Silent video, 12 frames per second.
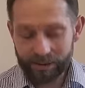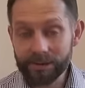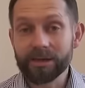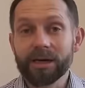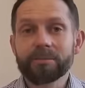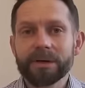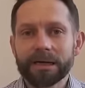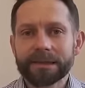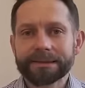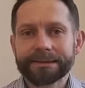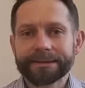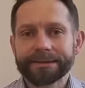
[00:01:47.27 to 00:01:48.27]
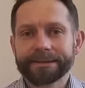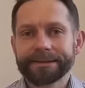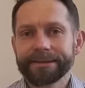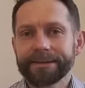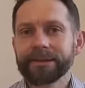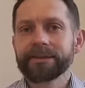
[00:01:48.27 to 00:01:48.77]
i nie ma
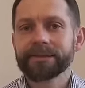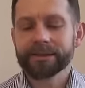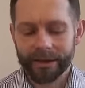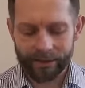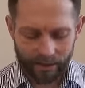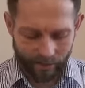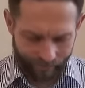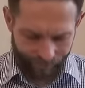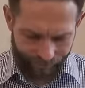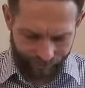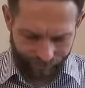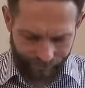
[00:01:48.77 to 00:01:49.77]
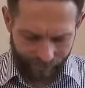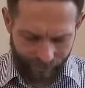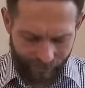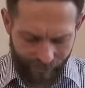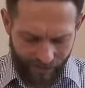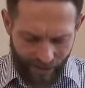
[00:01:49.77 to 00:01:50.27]
innego.
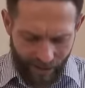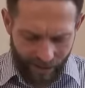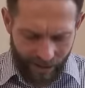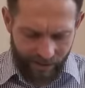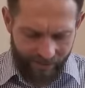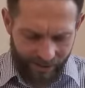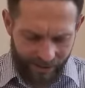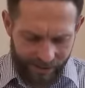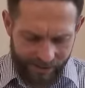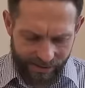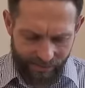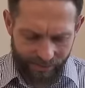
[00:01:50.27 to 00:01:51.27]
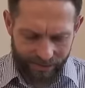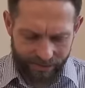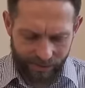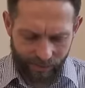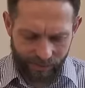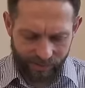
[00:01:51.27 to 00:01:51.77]
Ewangelista
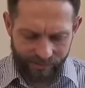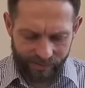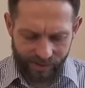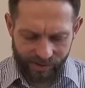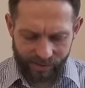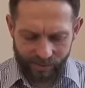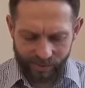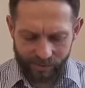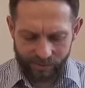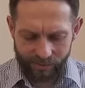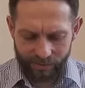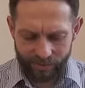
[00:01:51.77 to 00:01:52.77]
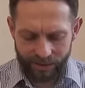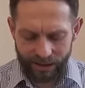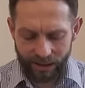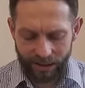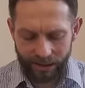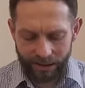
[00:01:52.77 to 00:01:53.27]
Mateusz w 28
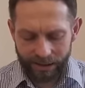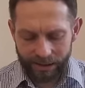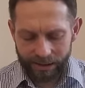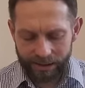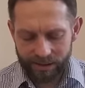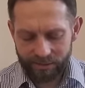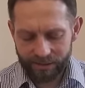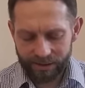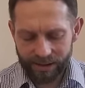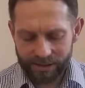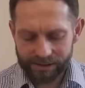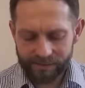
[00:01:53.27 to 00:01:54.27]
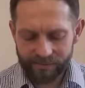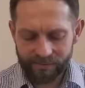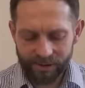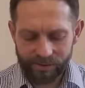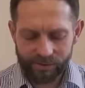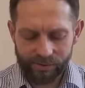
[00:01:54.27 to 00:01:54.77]
rozdziale, 19
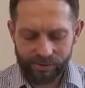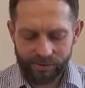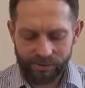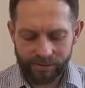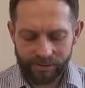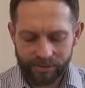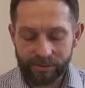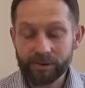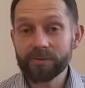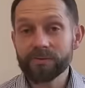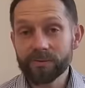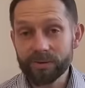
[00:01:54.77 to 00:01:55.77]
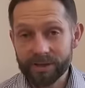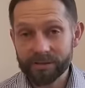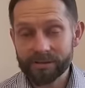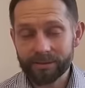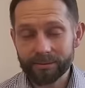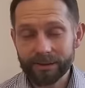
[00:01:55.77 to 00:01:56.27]
wierszu i
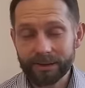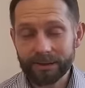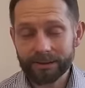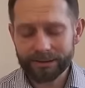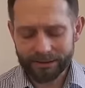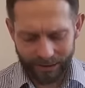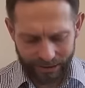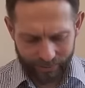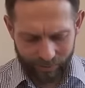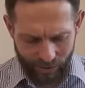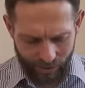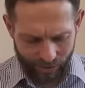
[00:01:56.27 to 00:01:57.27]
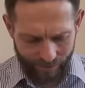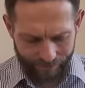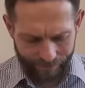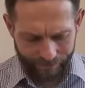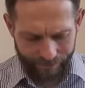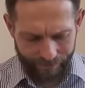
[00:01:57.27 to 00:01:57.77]
20 tak pisze.
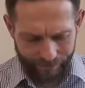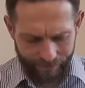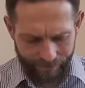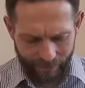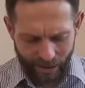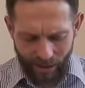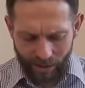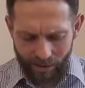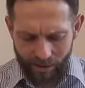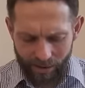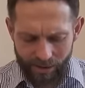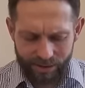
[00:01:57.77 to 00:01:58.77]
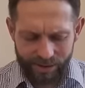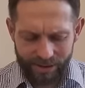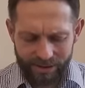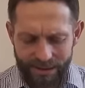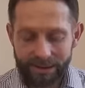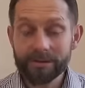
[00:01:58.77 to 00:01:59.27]
Idźcie
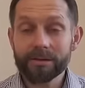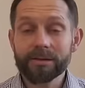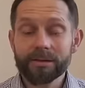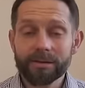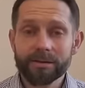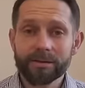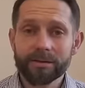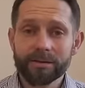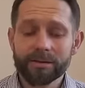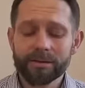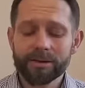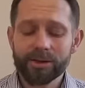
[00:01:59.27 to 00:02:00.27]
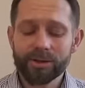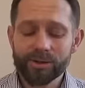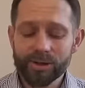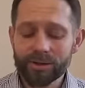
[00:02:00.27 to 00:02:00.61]
tedy i